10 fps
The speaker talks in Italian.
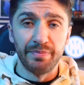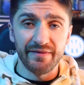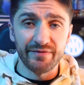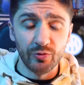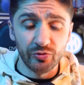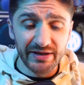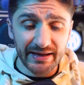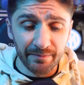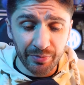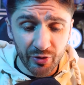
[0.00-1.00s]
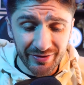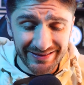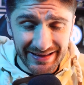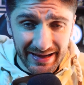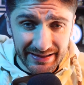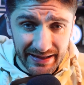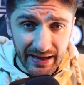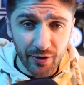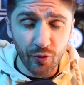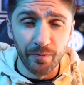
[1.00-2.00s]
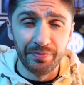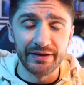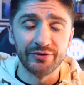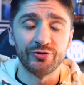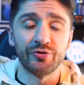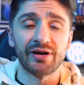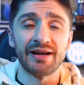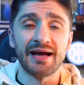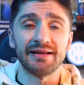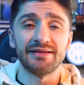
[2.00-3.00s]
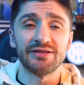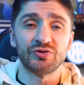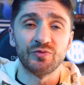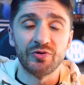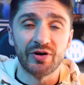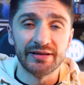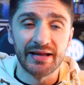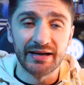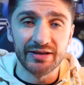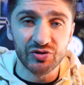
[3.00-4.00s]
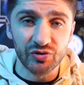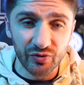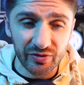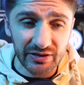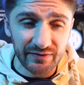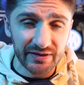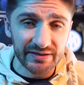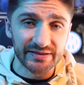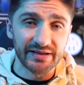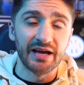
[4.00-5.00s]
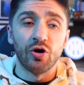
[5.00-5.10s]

Benvenuti campioni d'Italia o bentornati sul mio canale, sono Divix.